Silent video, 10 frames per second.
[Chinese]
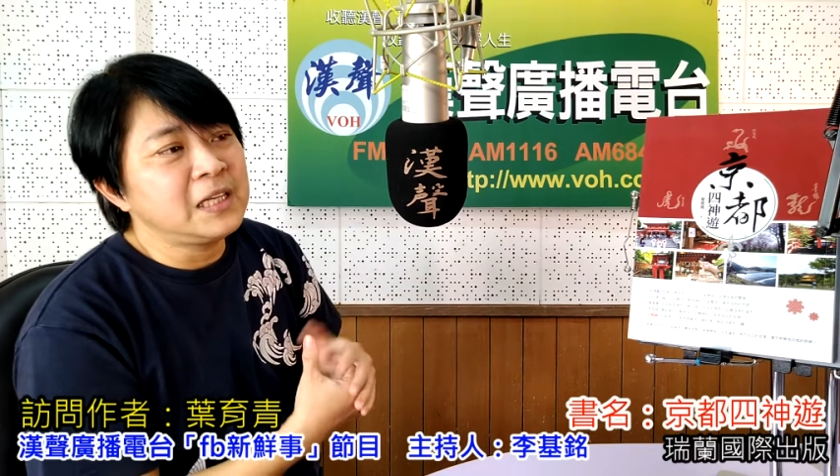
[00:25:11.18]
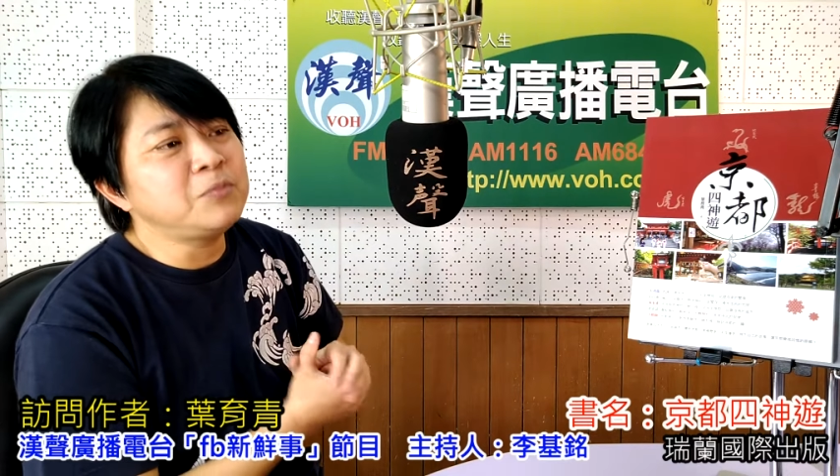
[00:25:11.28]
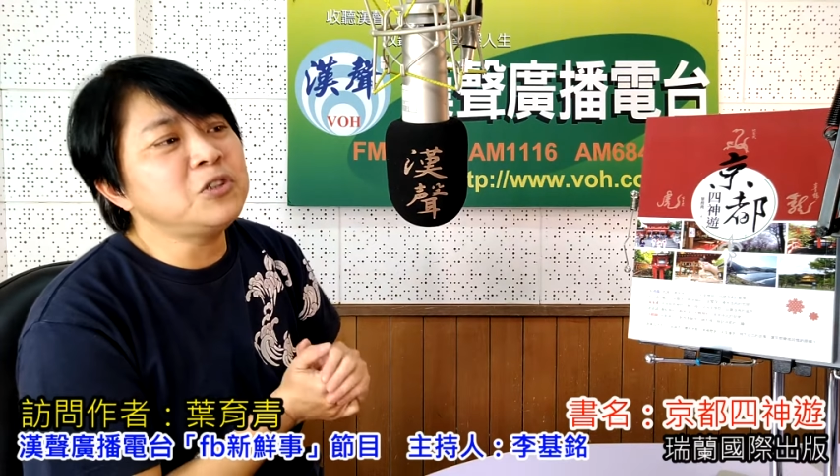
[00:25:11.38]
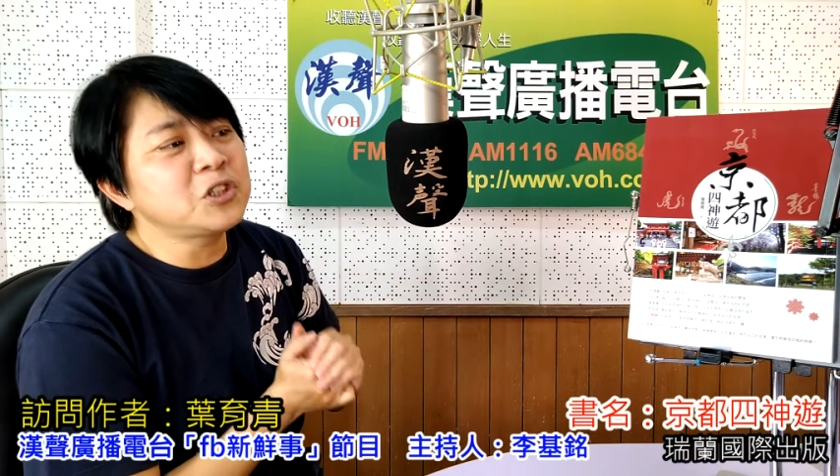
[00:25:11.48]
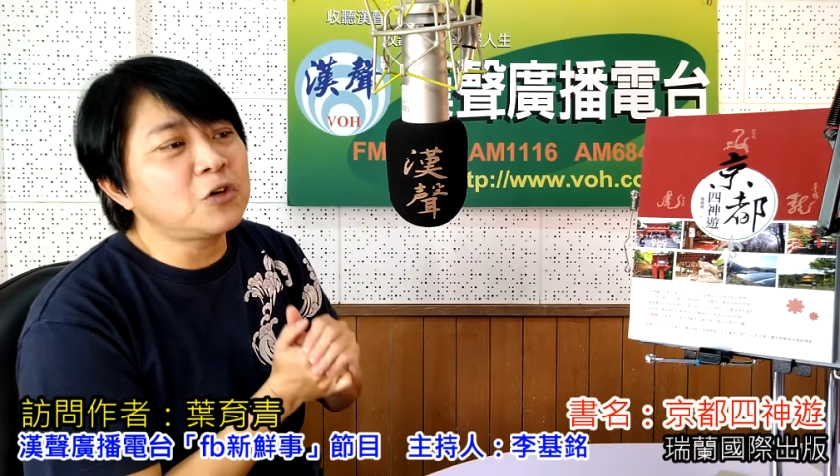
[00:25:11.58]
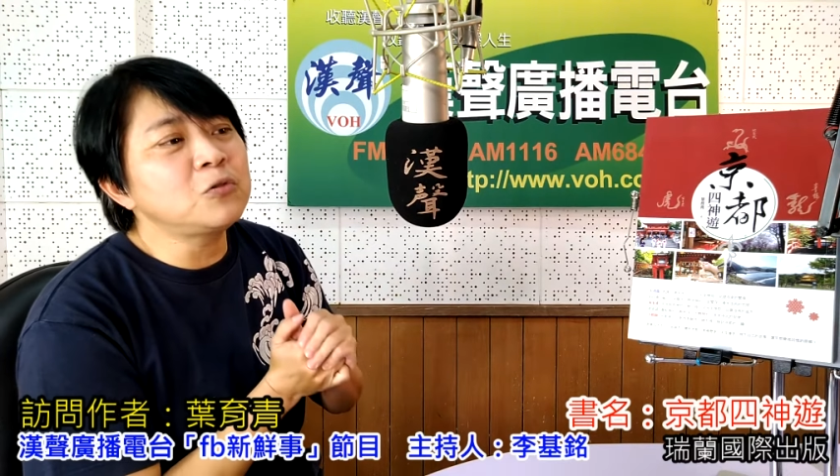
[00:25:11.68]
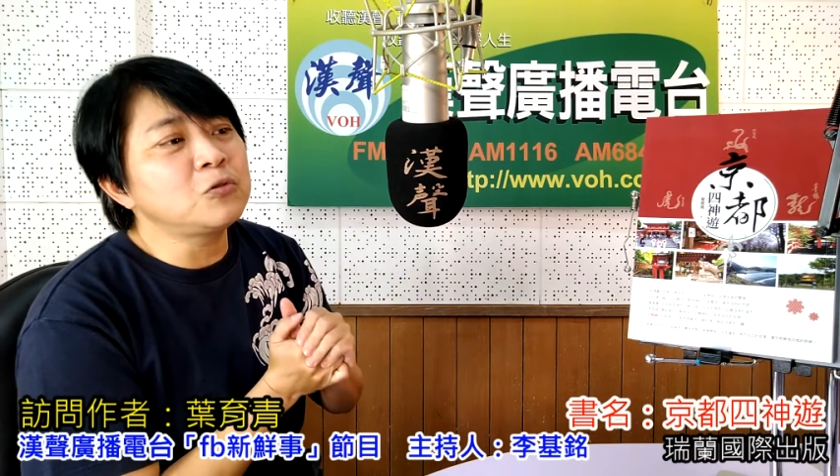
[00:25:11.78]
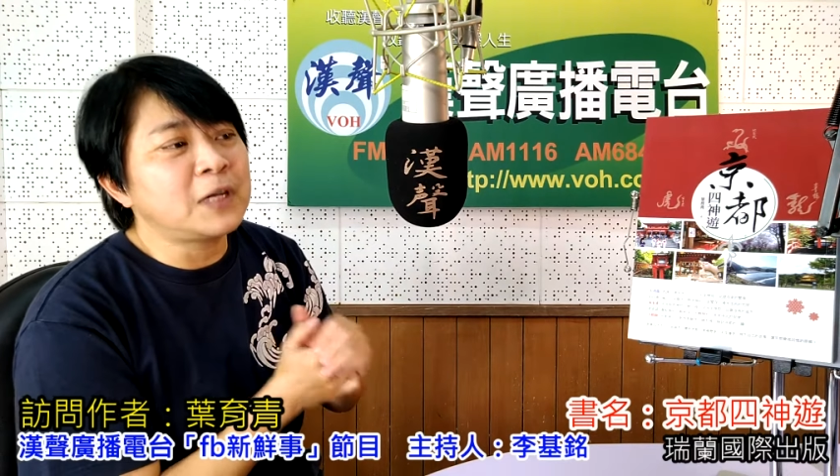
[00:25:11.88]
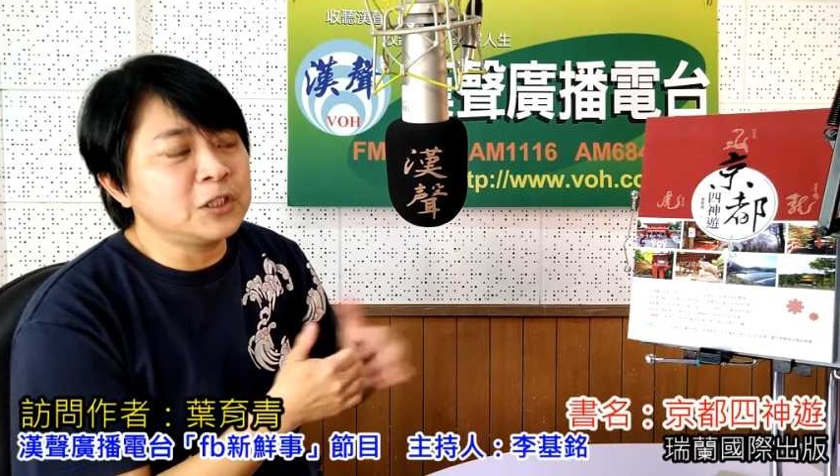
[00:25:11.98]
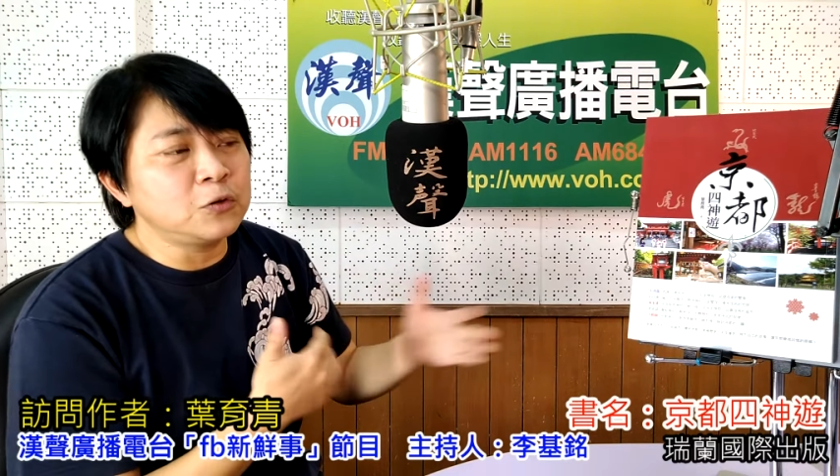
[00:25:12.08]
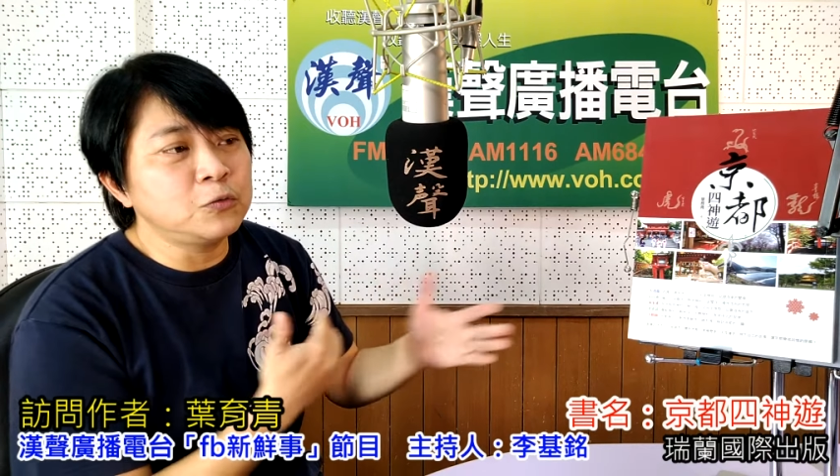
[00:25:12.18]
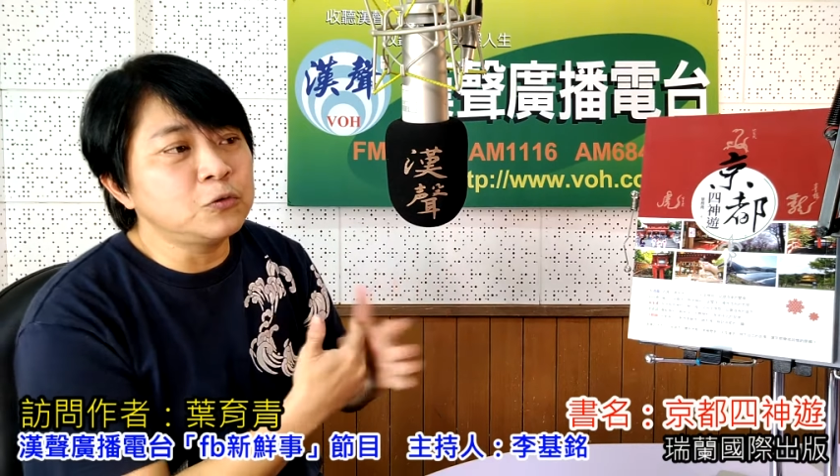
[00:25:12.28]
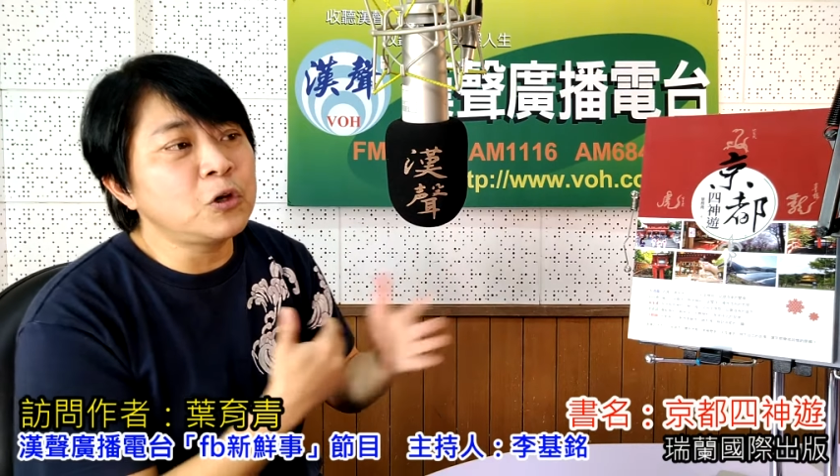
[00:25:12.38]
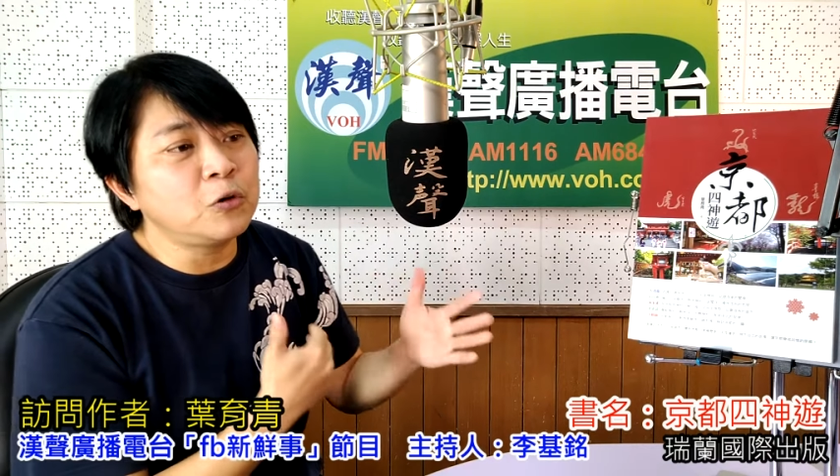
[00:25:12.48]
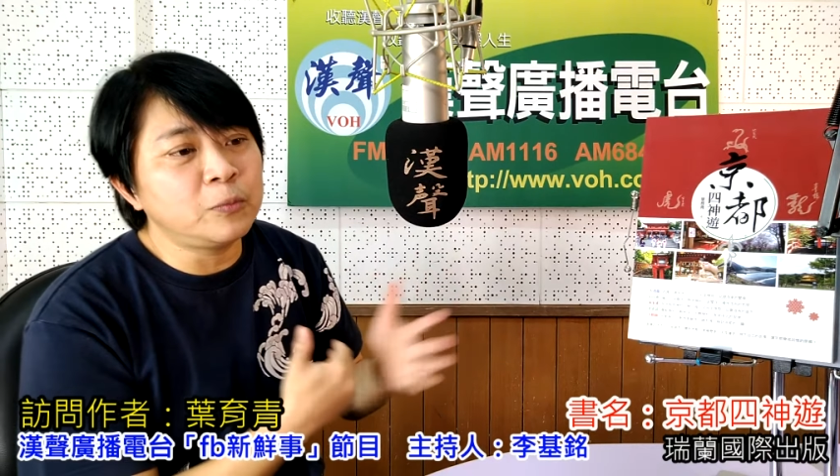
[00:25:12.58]
也不是冲突啊，就
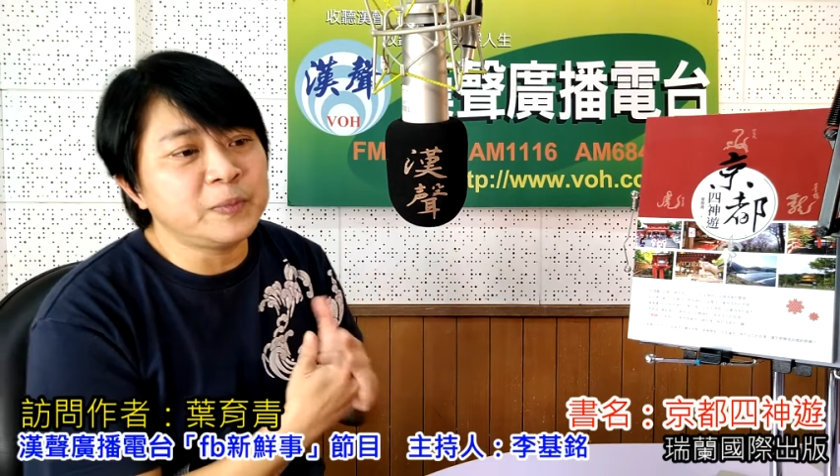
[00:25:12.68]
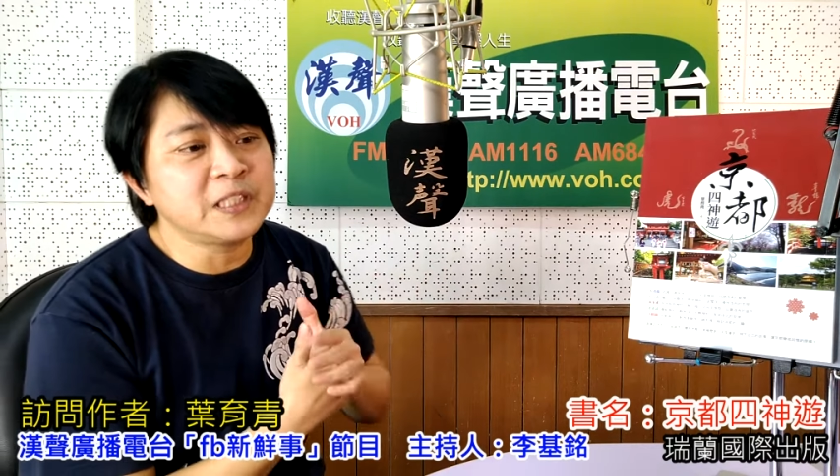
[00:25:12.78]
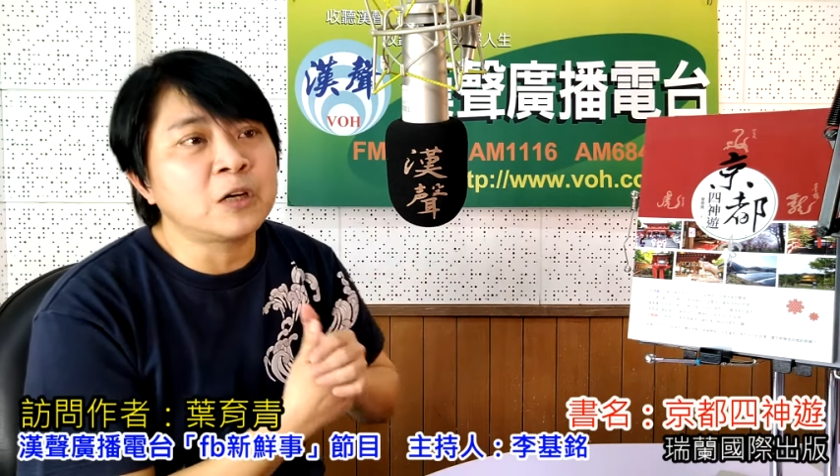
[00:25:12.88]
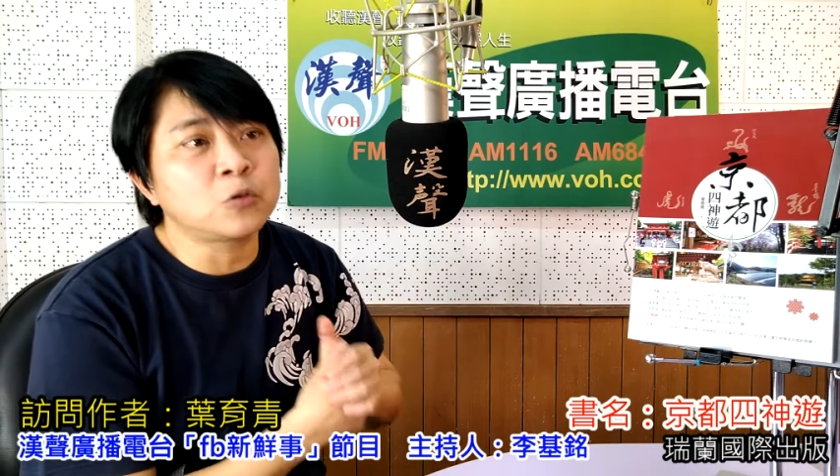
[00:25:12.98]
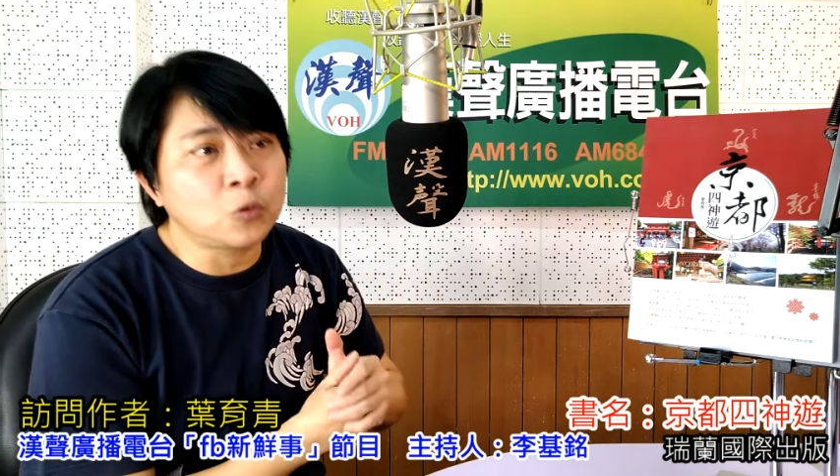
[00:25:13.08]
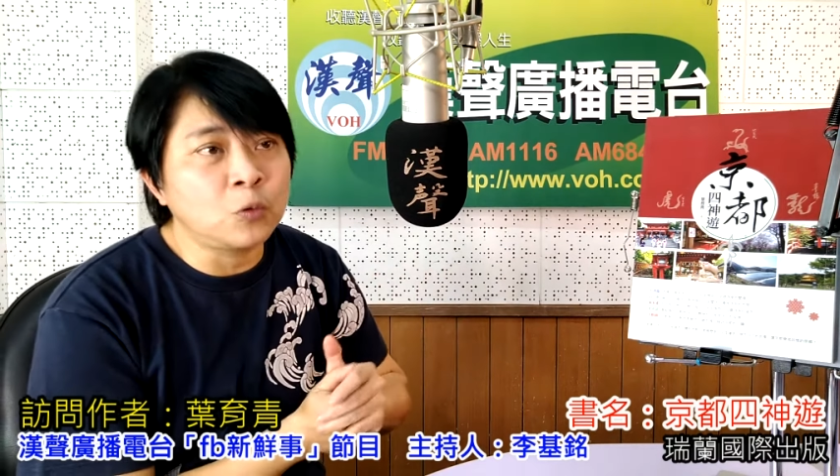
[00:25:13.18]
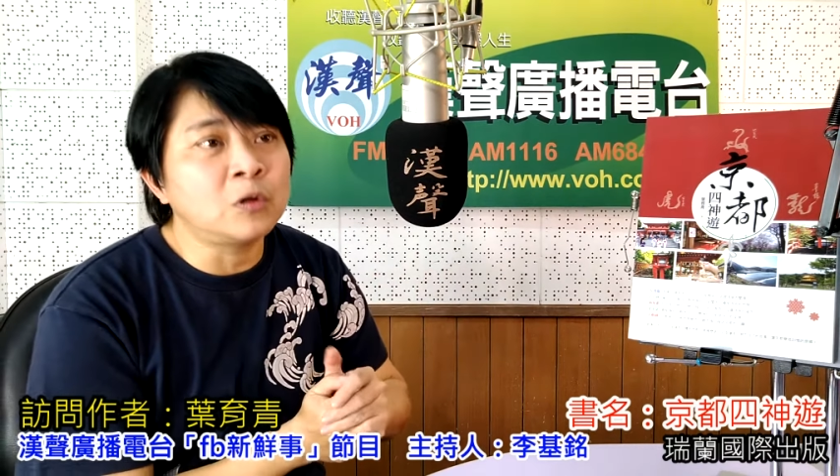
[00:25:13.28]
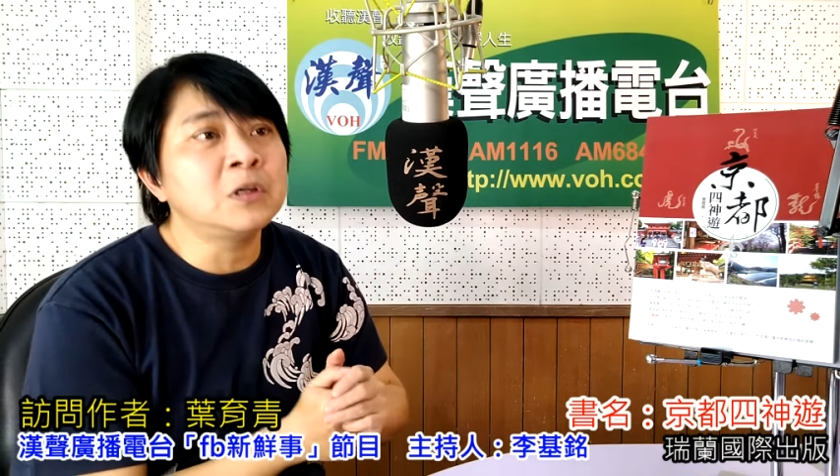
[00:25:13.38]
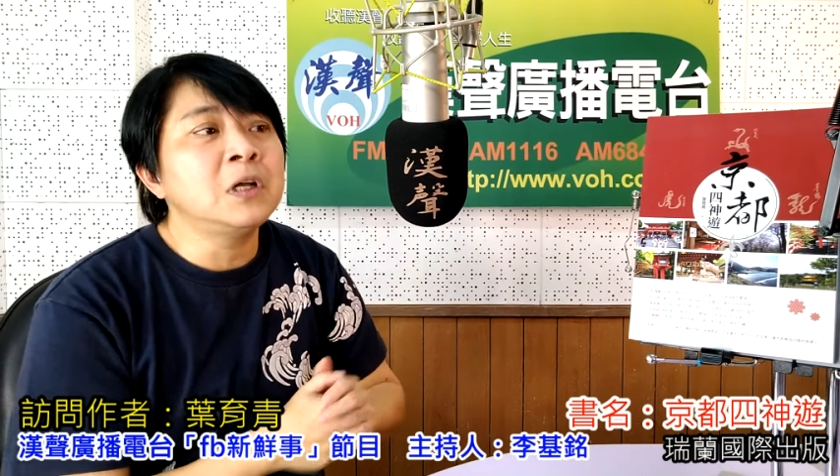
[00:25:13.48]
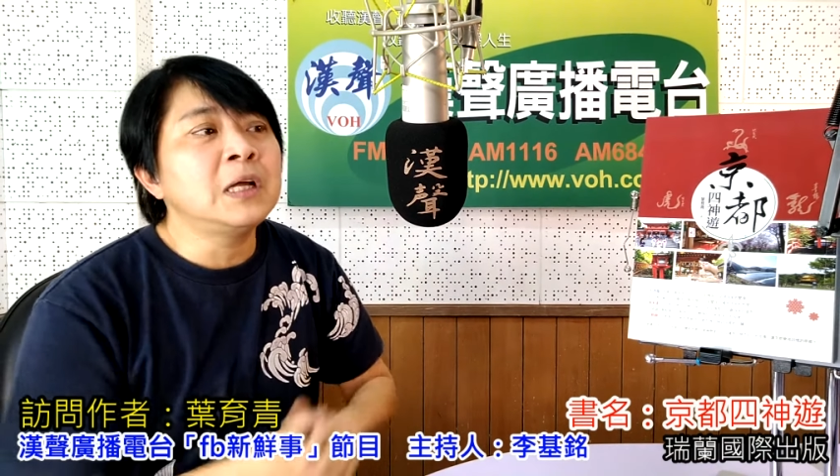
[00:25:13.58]
互动会比较多。